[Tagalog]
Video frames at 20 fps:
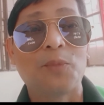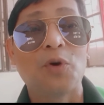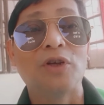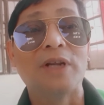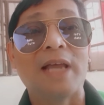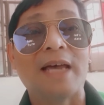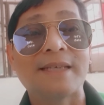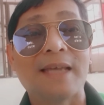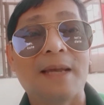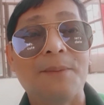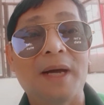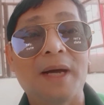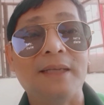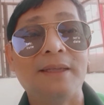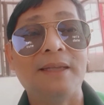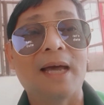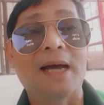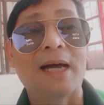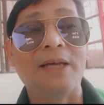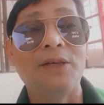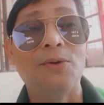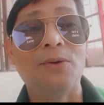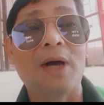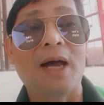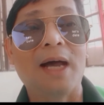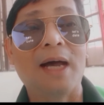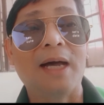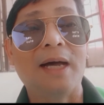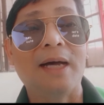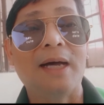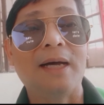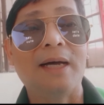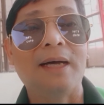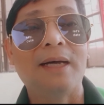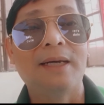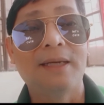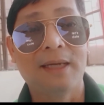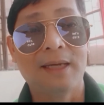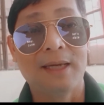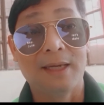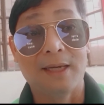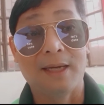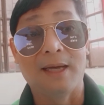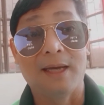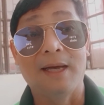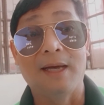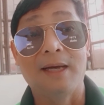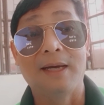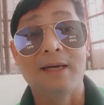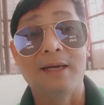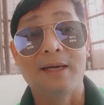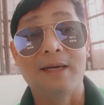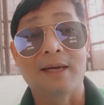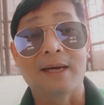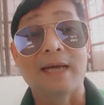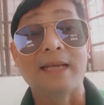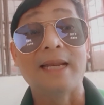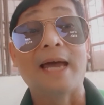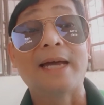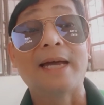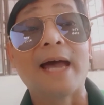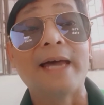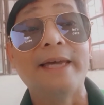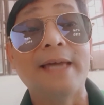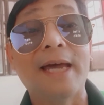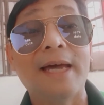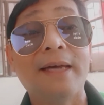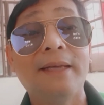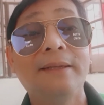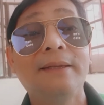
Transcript: po nasa maganda kayong uh, uh, kalagayan